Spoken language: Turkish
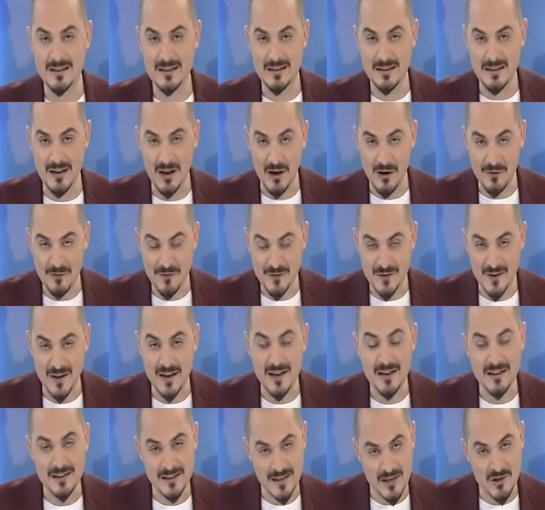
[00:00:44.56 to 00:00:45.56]

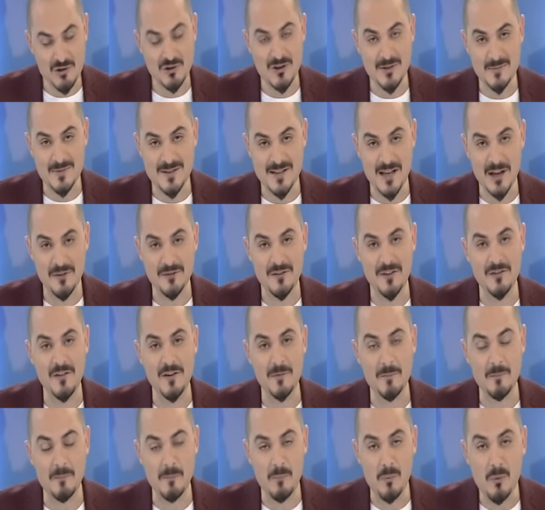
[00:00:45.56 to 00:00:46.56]
hafta geçtiğimiz hafta
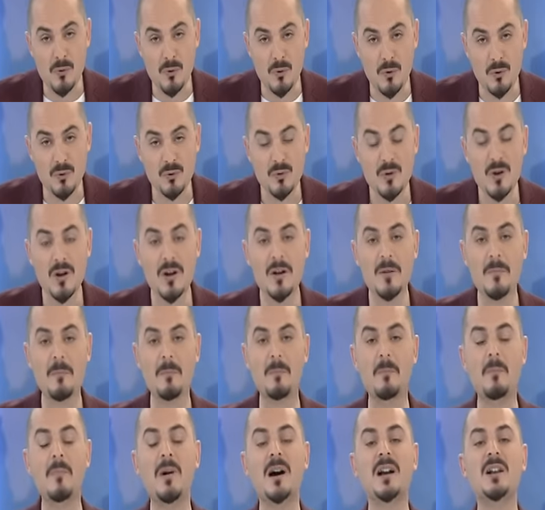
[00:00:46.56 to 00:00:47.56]
ve bugün
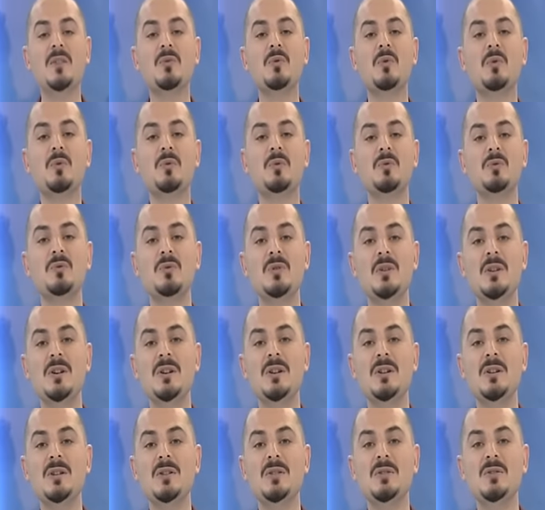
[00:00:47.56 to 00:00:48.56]
maratonun
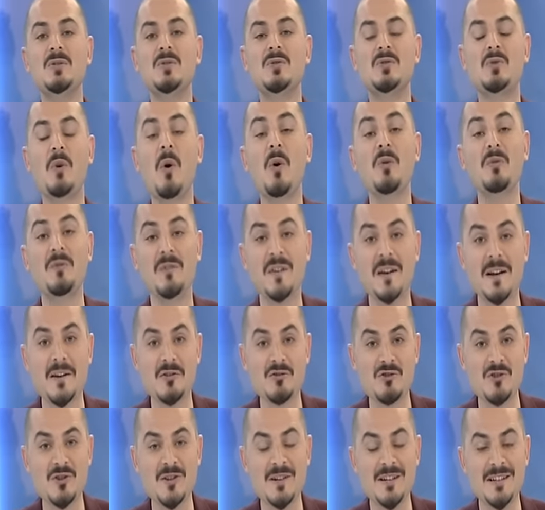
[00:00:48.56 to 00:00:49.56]
son
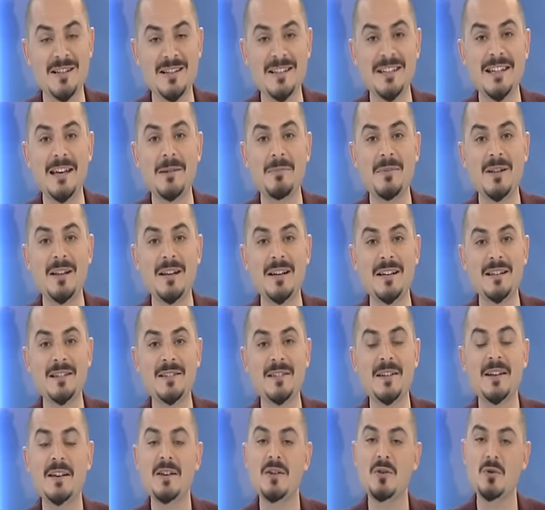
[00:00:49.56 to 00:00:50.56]
virajı
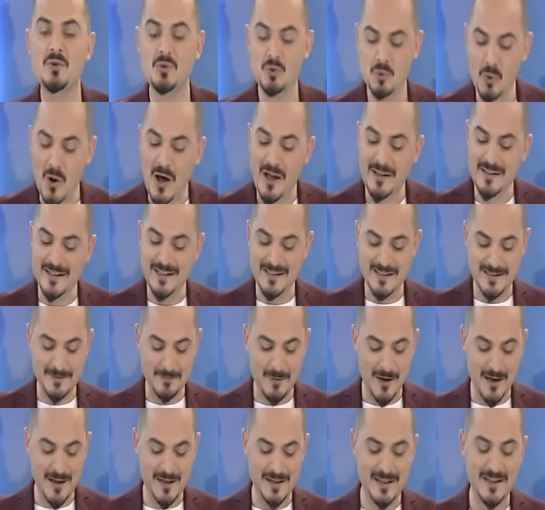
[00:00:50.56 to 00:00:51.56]
diyebiliriz. Şu an
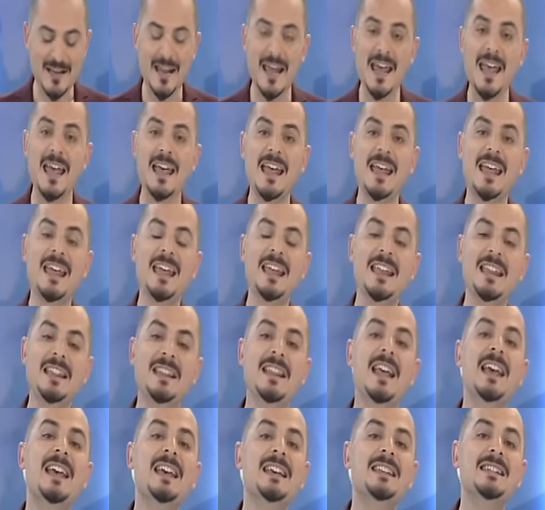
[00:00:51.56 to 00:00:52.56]
itibariyle
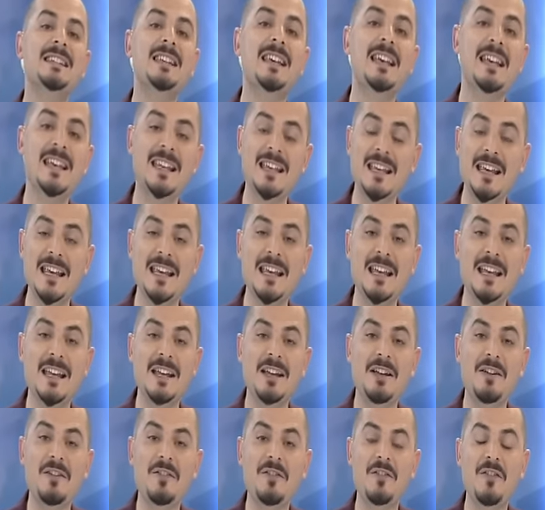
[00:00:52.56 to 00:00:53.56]
LYS2
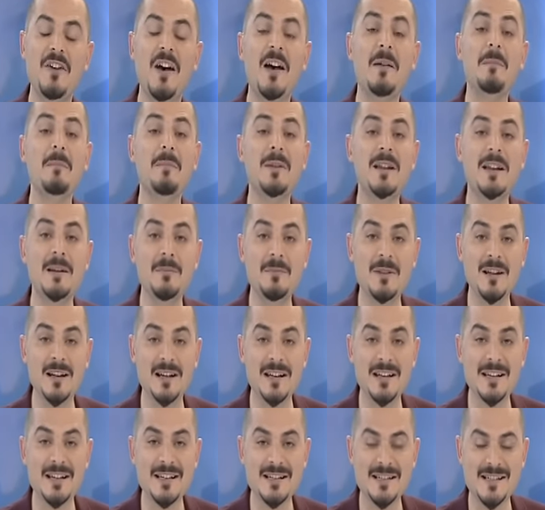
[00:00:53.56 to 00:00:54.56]
fen
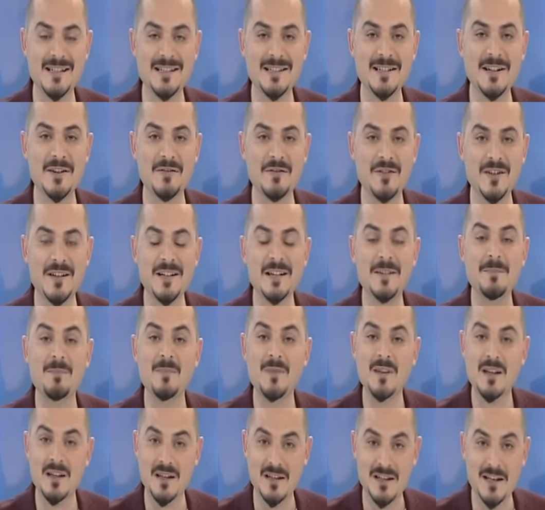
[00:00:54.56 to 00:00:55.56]
bilimleri sınavı
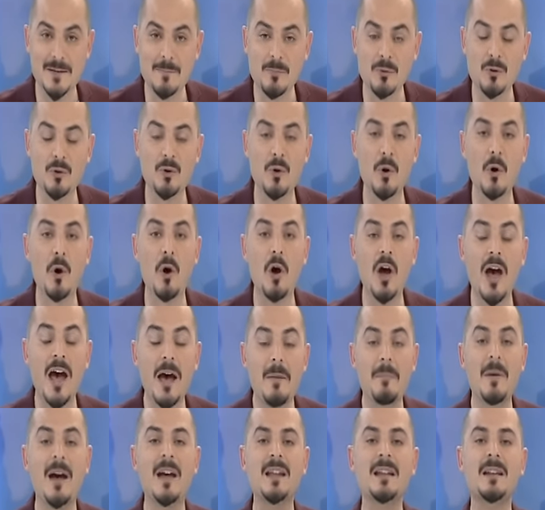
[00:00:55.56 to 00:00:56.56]
yapılıyor.
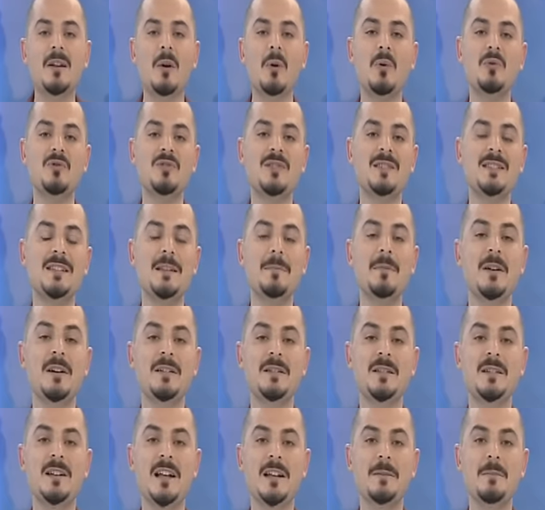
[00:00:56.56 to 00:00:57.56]
Hemen öncesinde bir
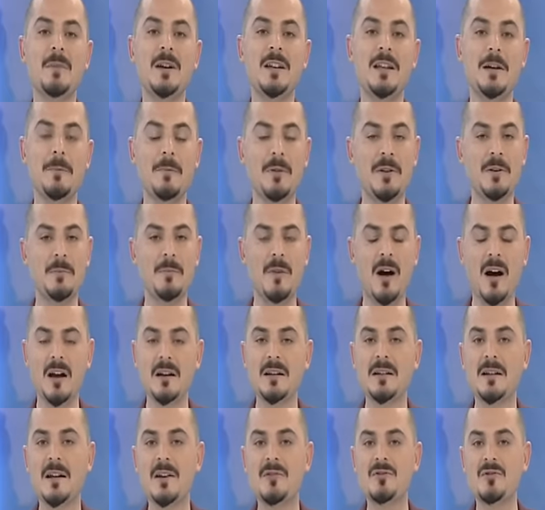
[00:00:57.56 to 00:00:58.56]
hatırlatma yapalım.
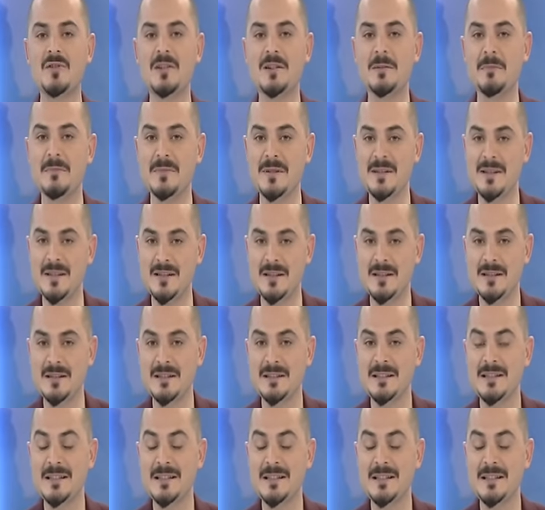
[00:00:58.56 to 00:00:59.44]
Arkadaşlarımızı